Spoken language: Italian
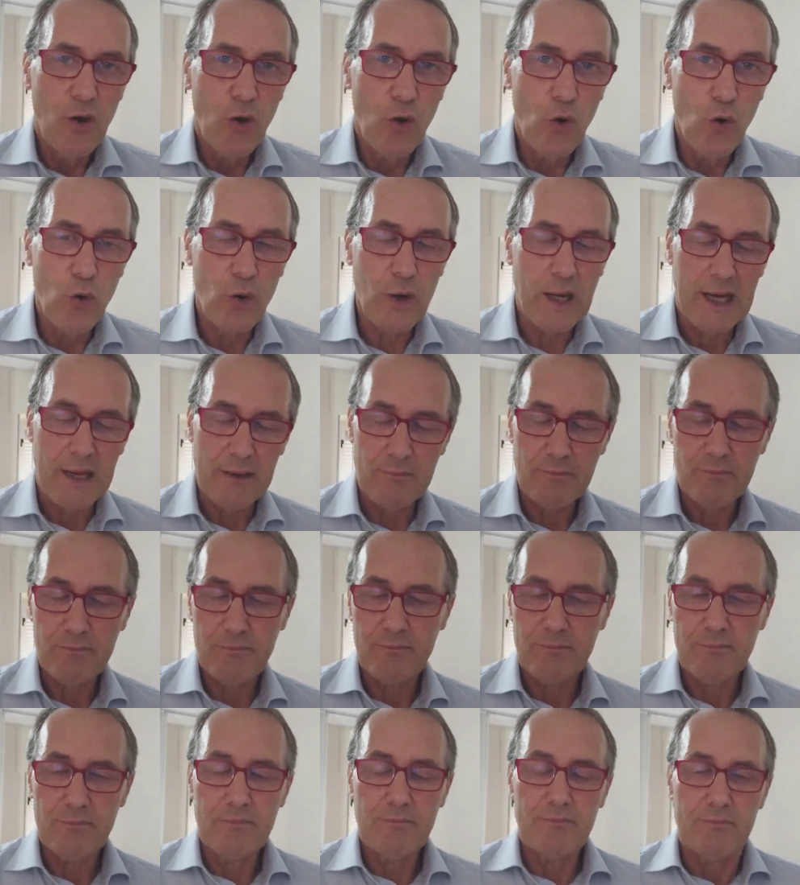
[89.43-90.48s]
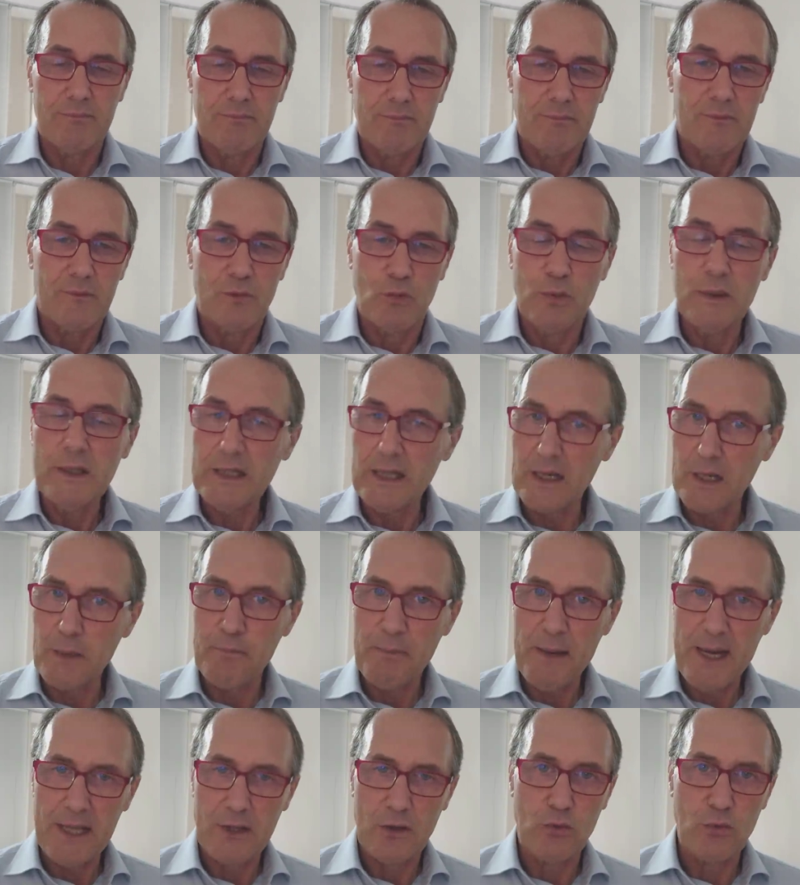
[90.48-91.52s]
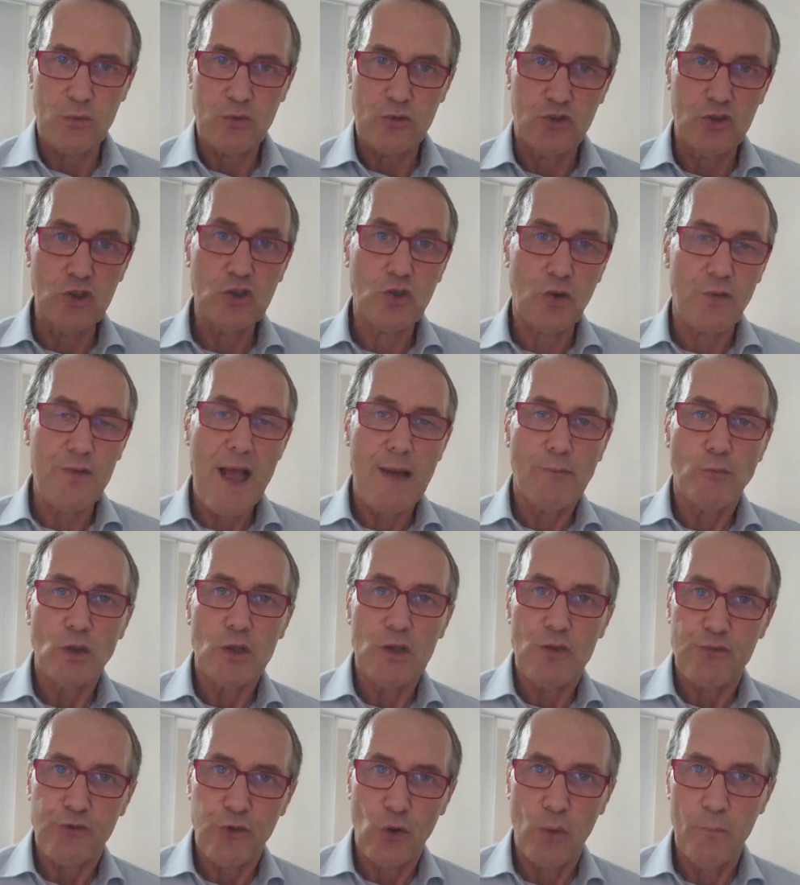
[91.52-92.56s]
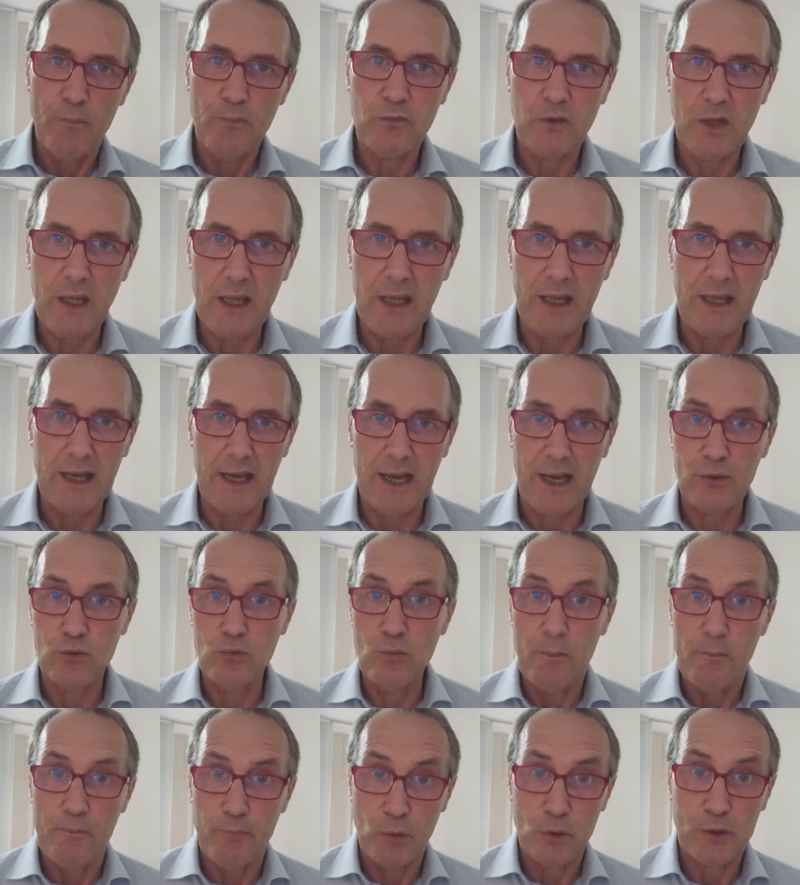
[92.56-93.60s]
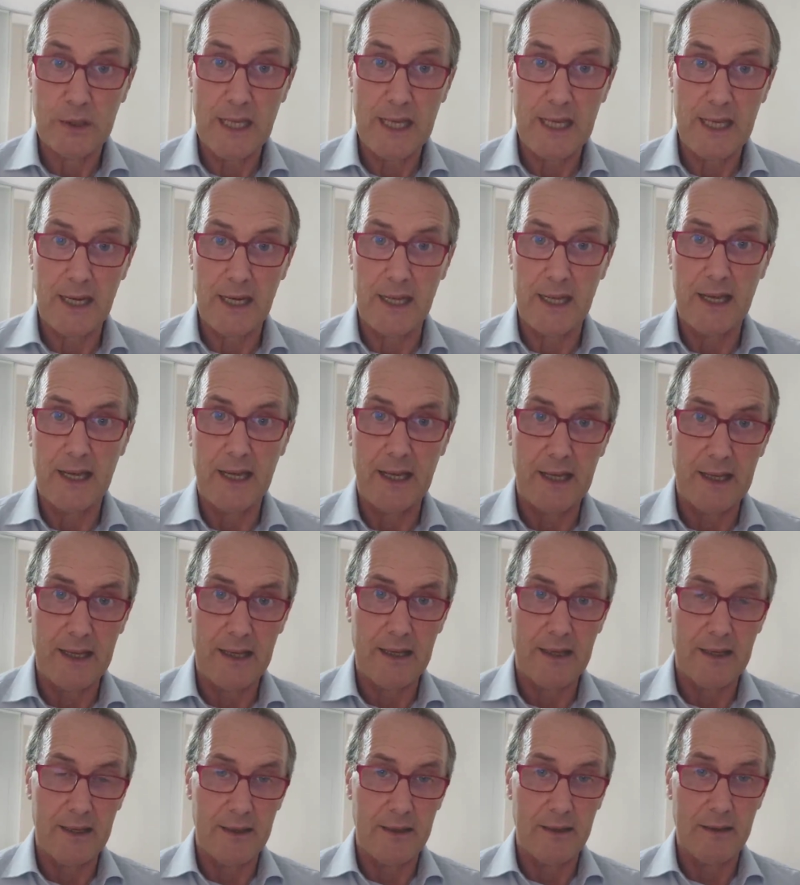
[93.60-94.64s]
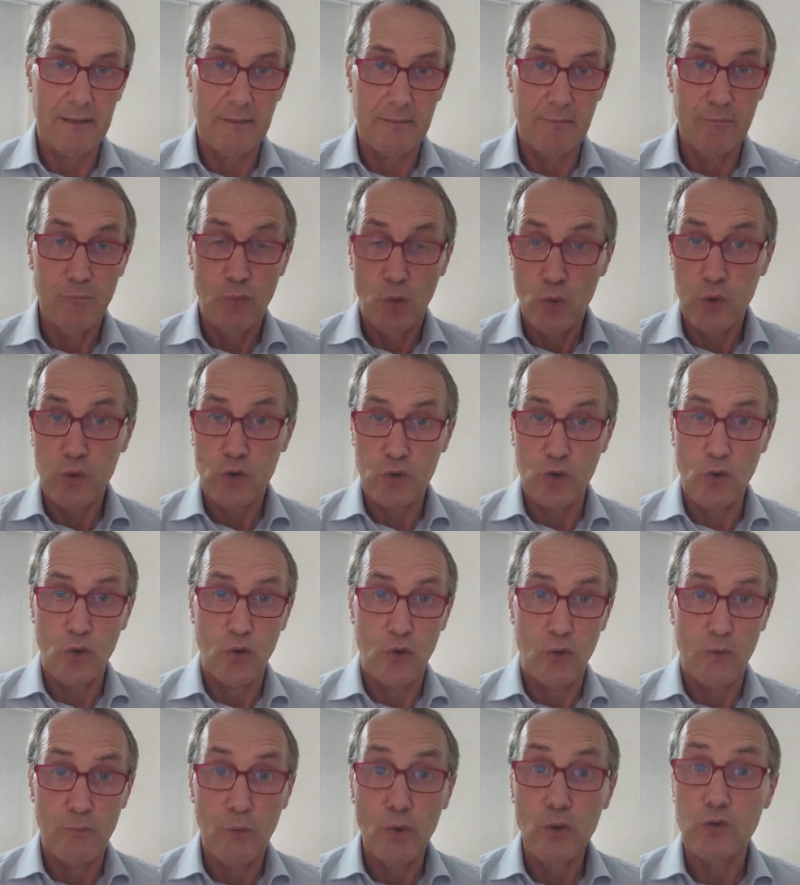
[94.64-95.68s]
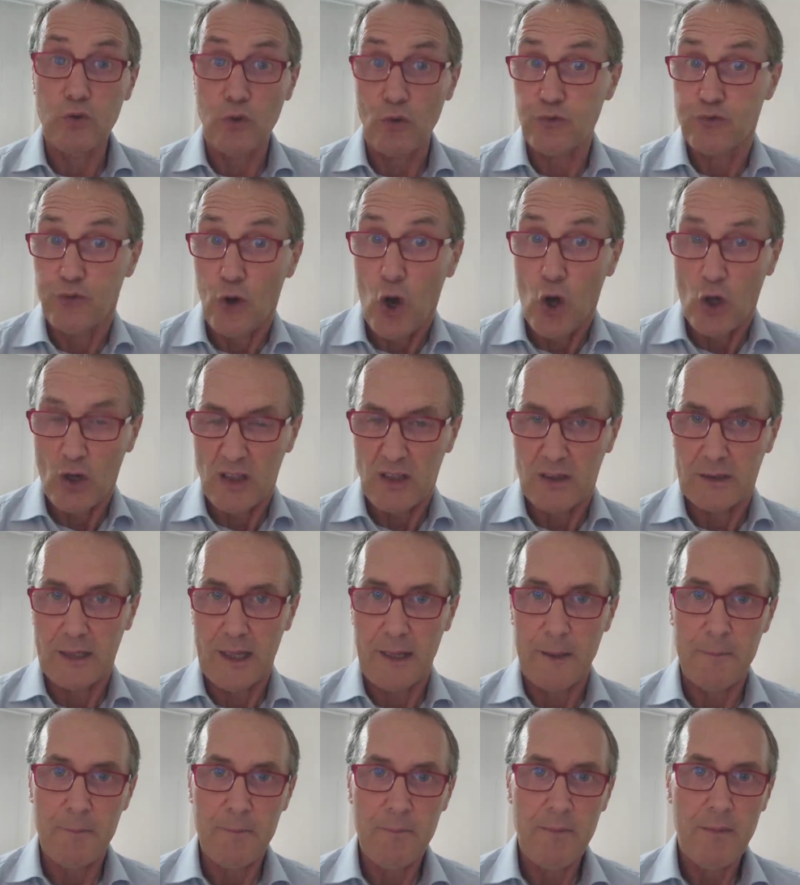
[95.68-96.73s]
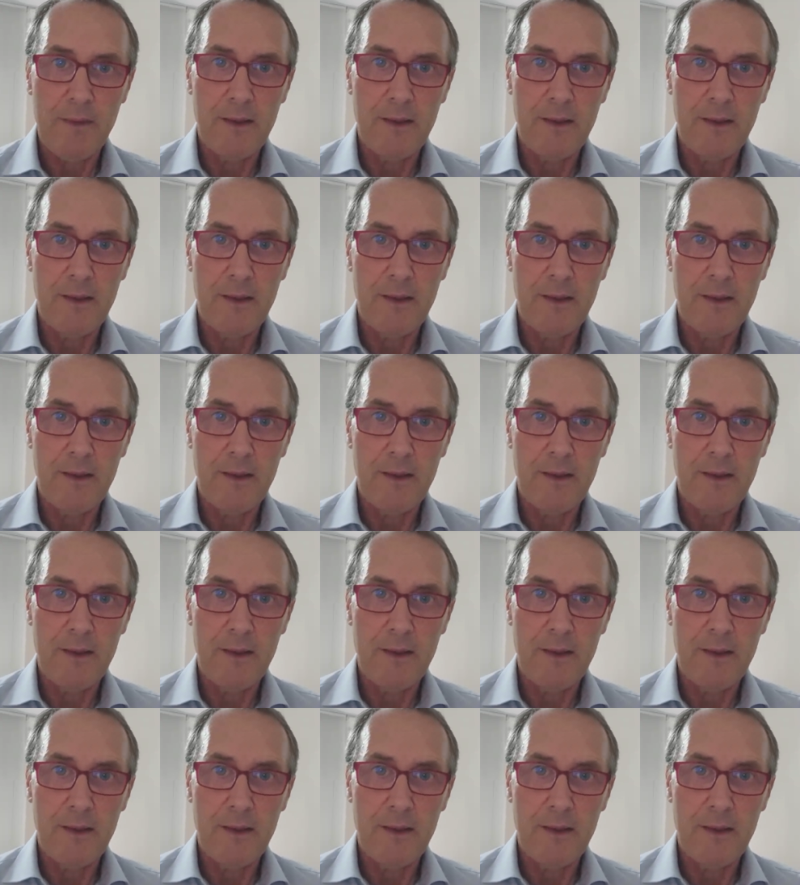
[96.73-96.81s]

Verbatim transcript: Ora, quindi ripeto, ci troviamo di fronte ad un potere molto, molto forte,